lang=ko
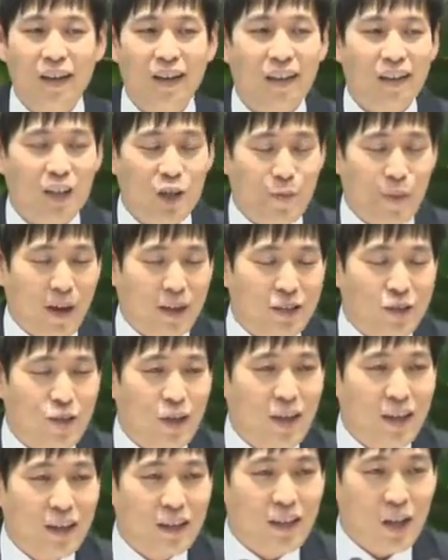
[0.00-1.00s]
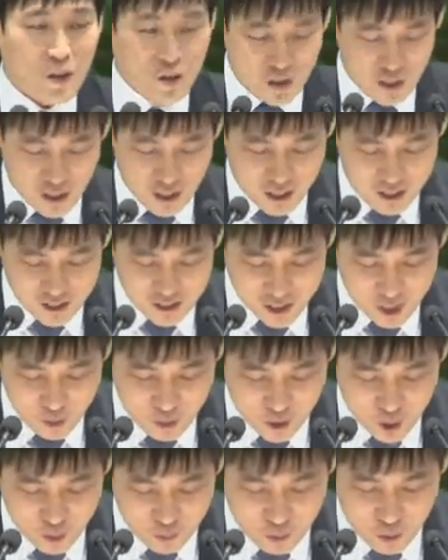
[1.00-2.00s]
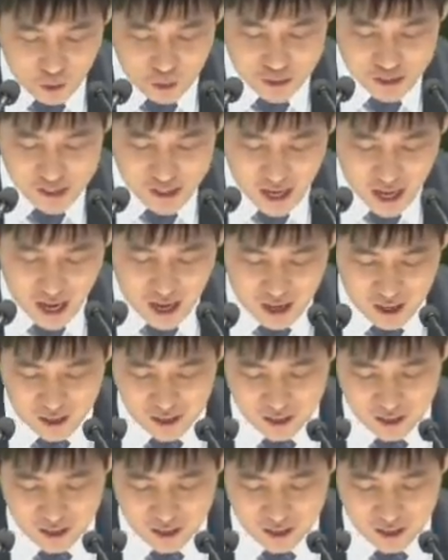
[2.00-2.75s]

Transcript: 이 백성 안에 태어나게 하신 이유가 무엇일까?